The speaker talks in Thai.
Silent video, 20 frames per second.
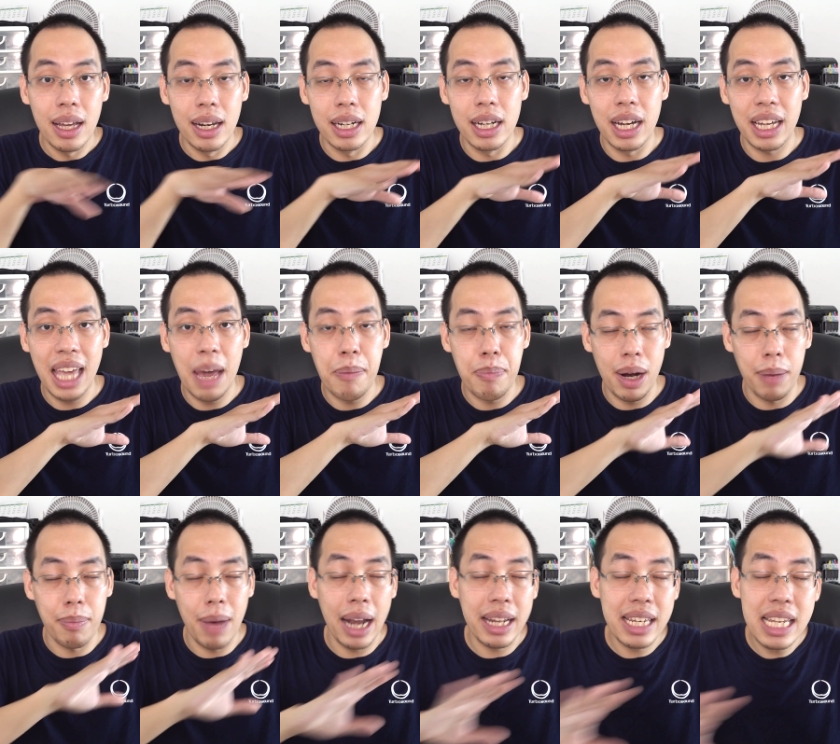เหลือแค่ประ
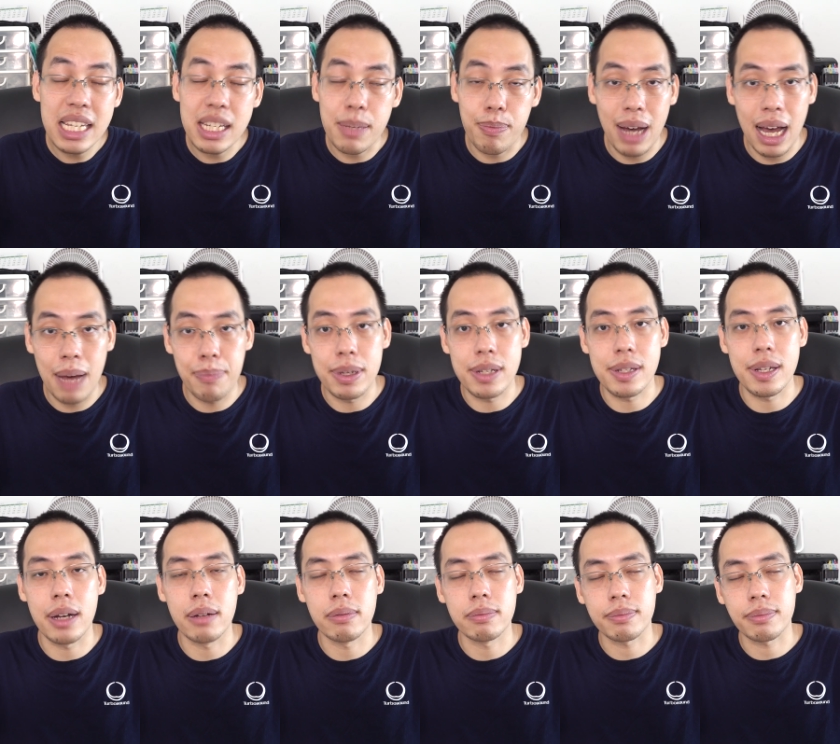มาณ
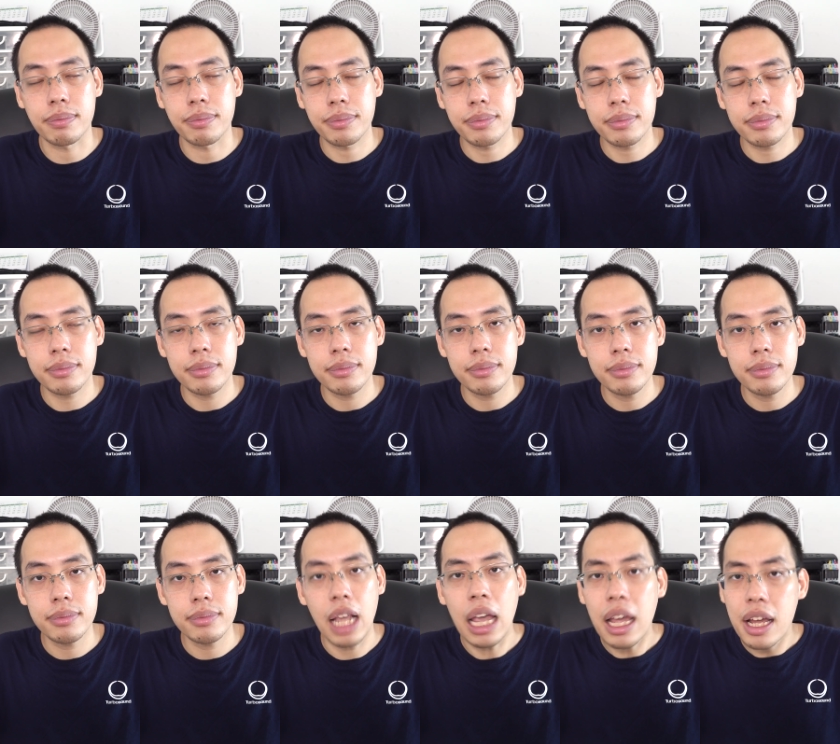
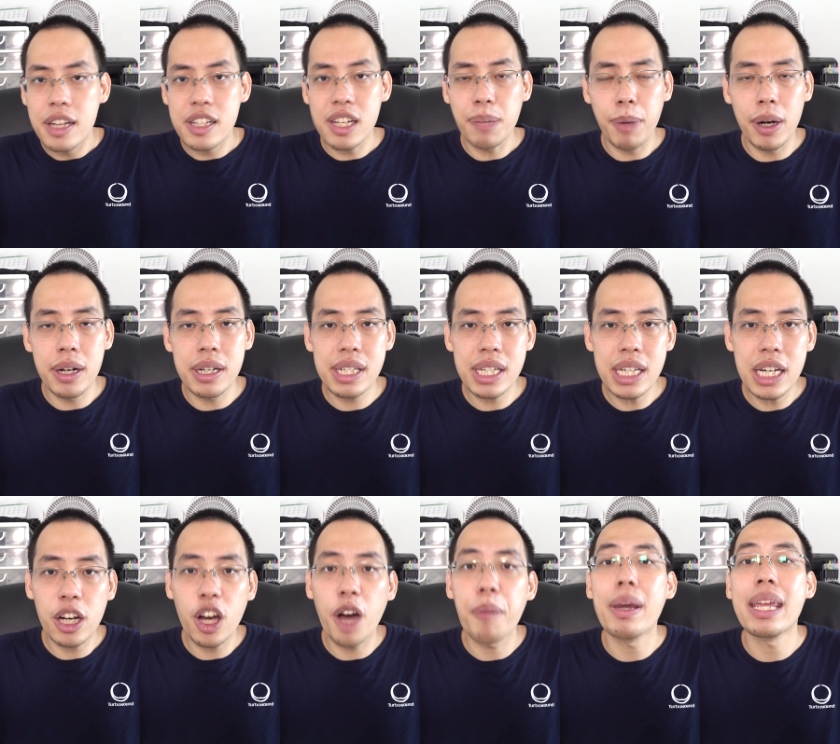25%สปอนเซอ
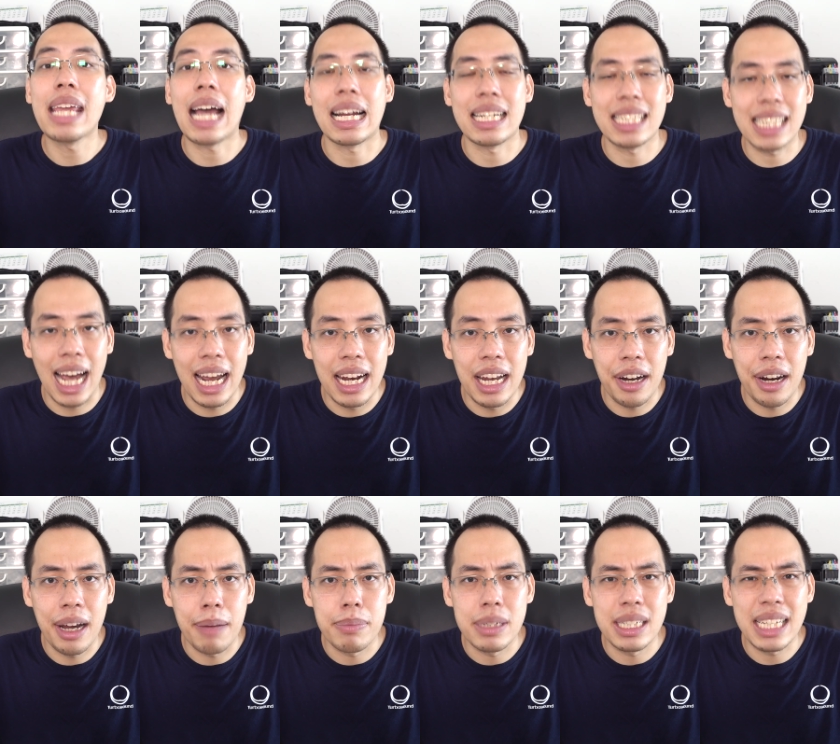ร์ก็ไม่อยากจ่ายแล้วค
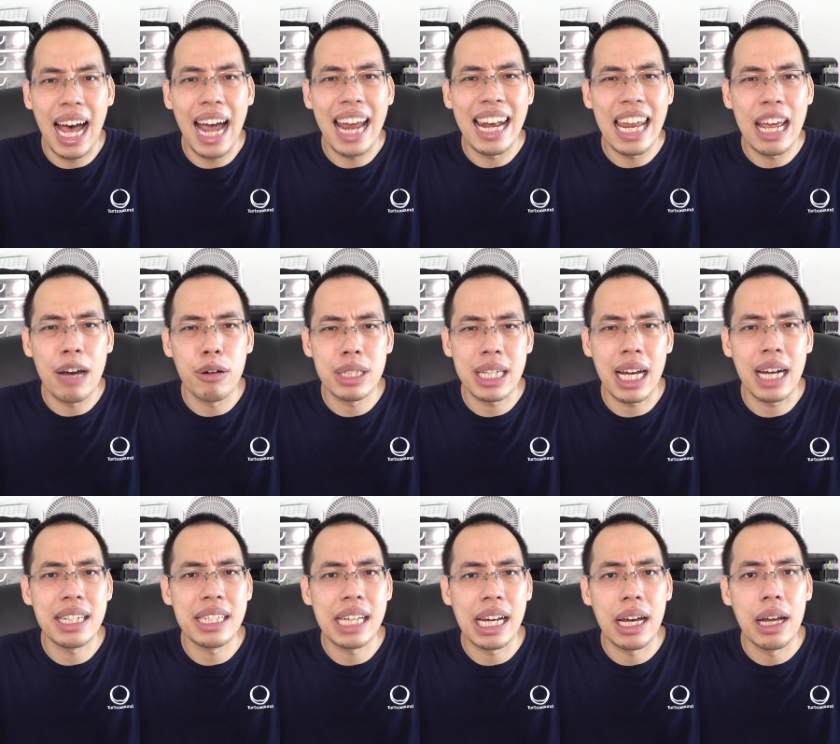รับ จ่ายแล้วชัก
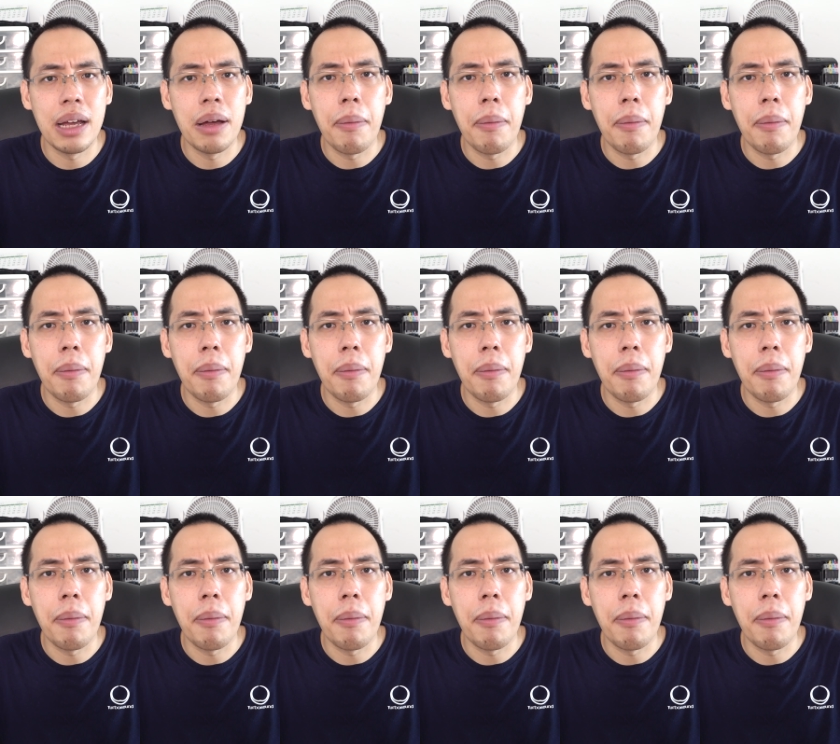จะ